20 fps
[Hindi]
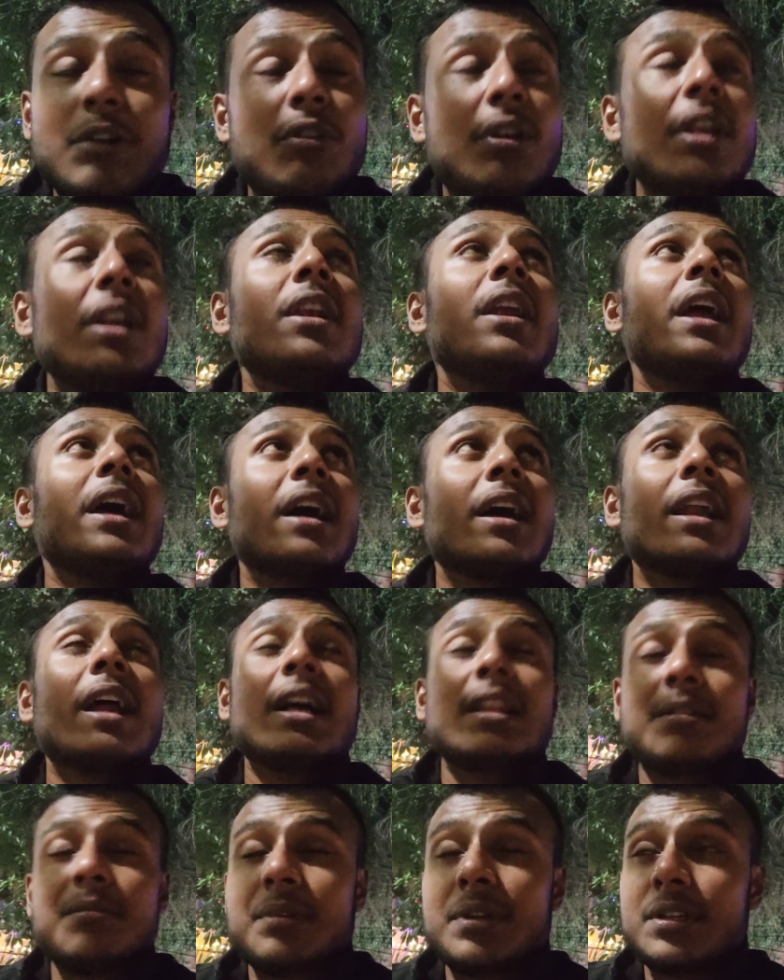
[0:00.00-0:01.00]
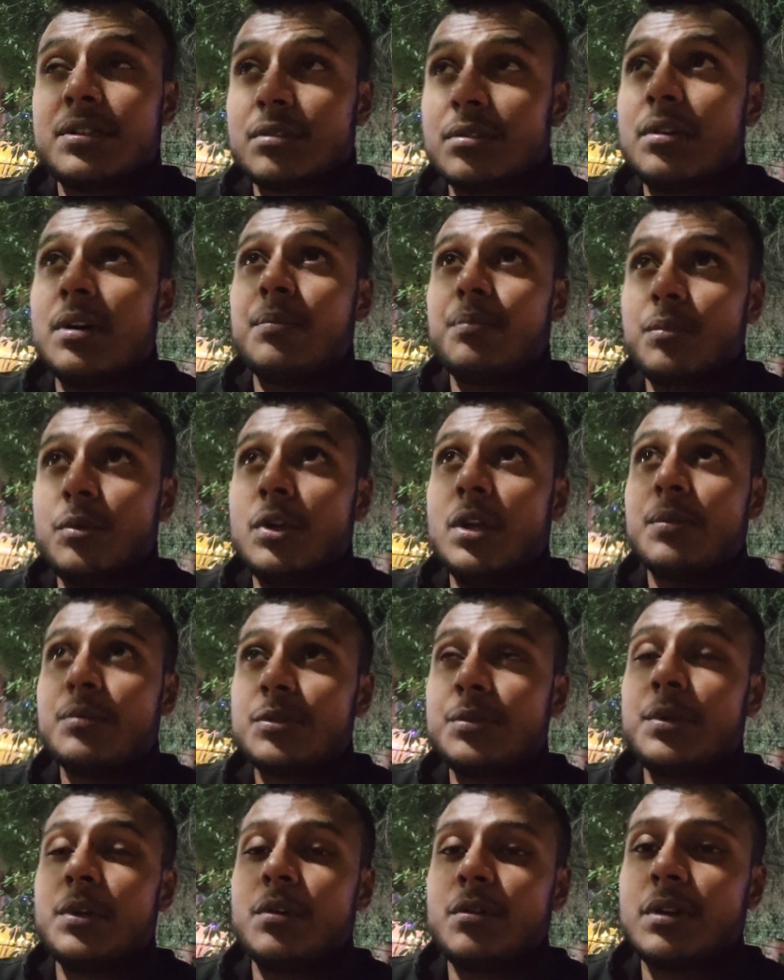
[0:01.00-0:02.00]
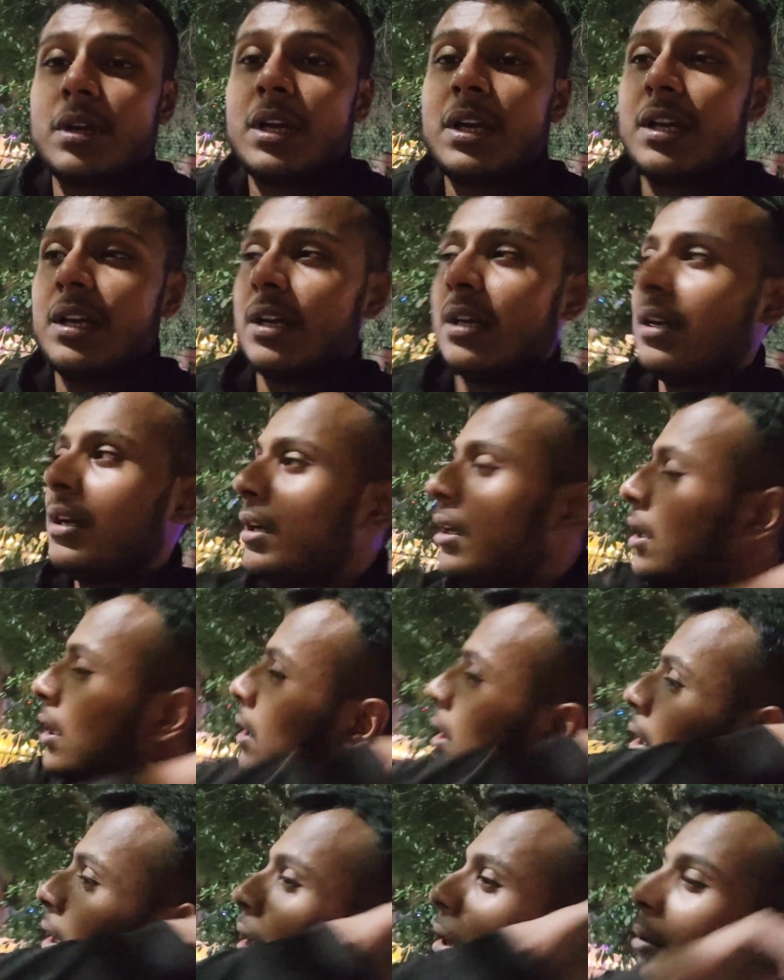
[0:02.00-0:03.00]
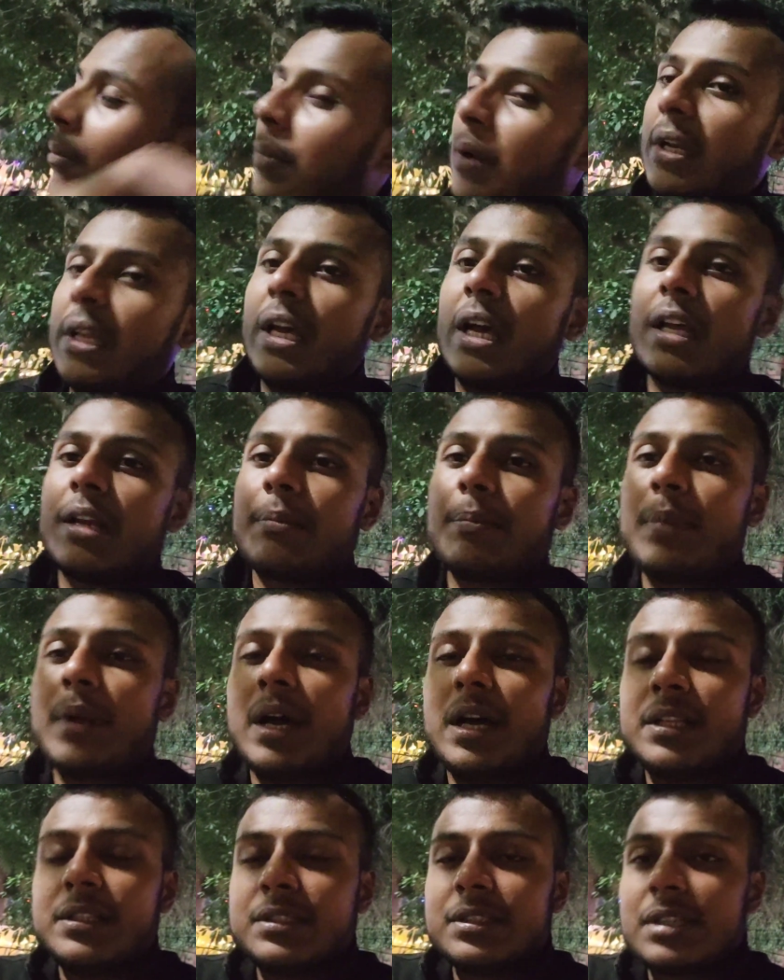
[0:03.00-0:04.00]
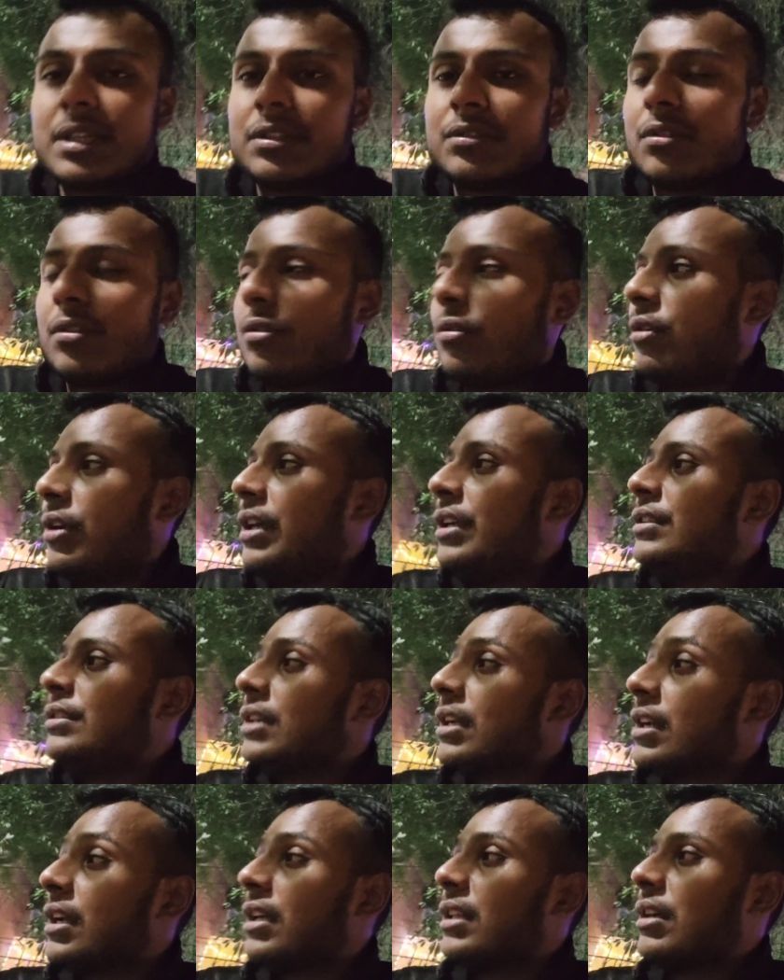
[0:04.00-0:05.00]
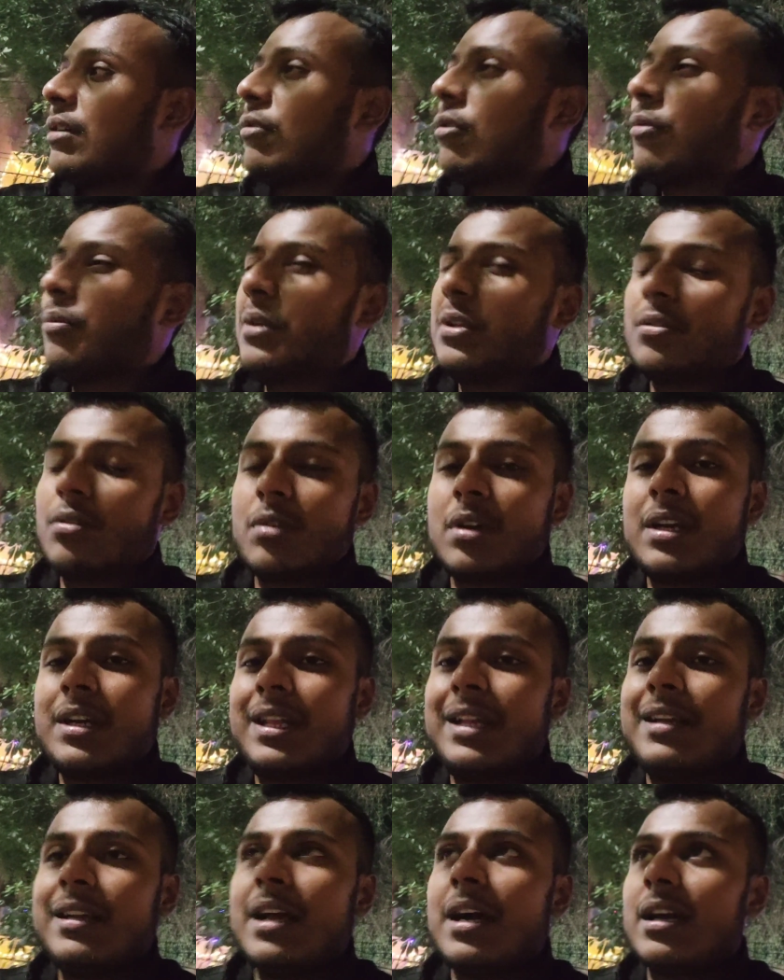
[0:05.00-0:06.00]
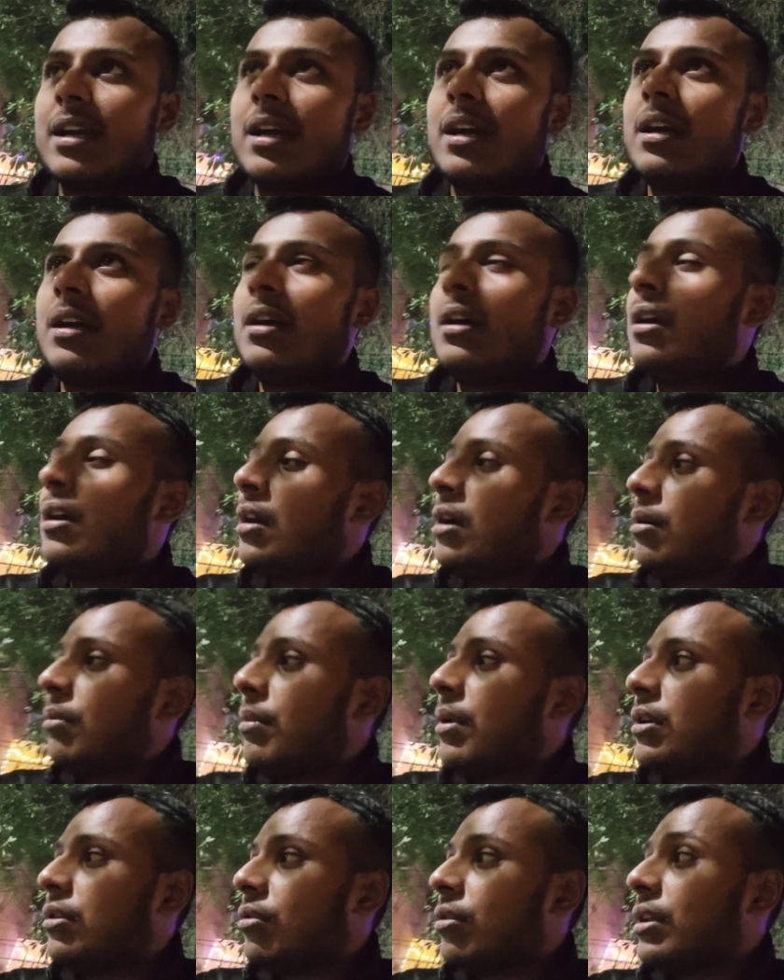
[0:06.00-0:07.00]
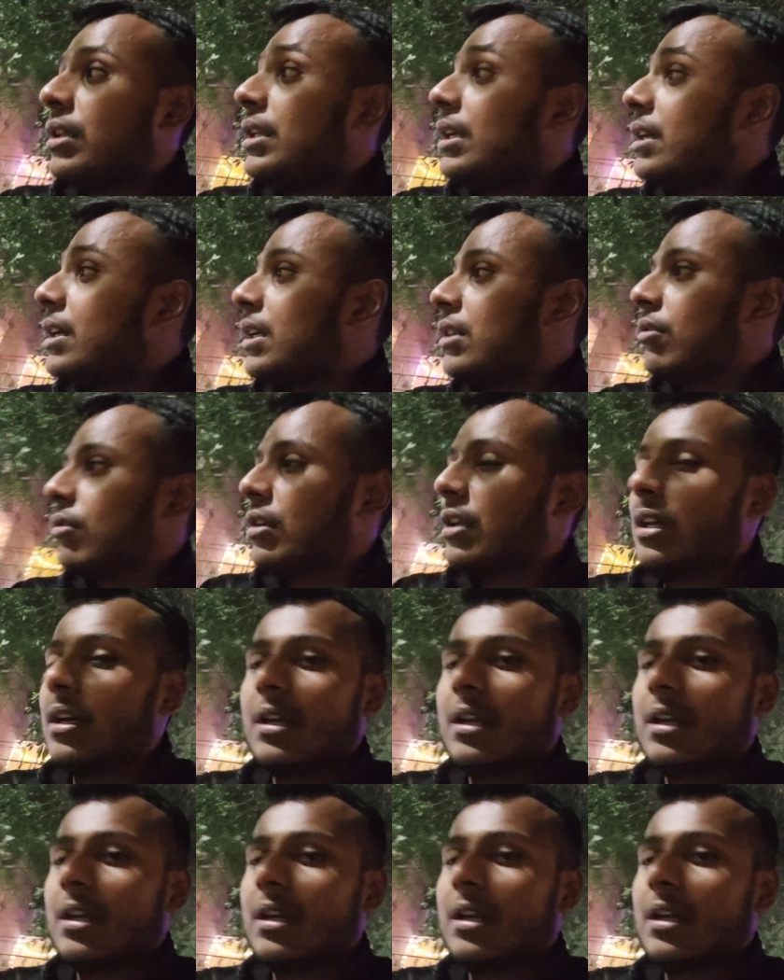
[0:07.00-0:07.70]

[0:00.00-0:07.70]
रूटीन रहेगा रात में तो अब पुलअप्स भी होंगे पर यार प्लांच का जो रूटीन चल रहा था वो भी थोड़ा ठीक ठाक है बट थोड़ी दिक्कत हो रही